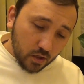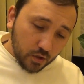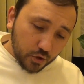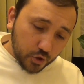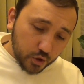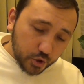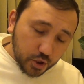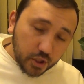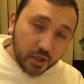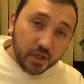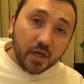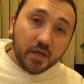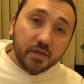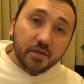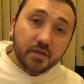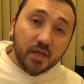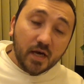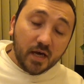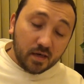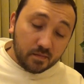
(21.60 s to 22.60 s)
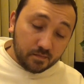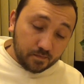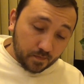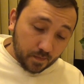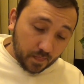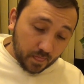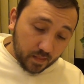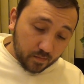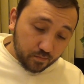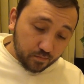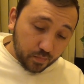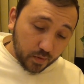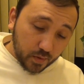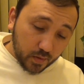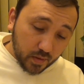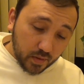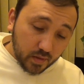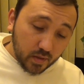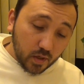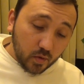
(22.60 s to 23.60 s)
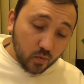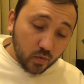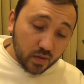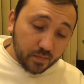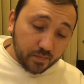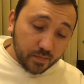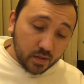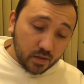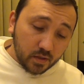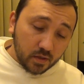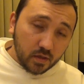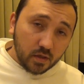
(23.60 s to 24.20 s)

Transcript: Szczenięta pod stołem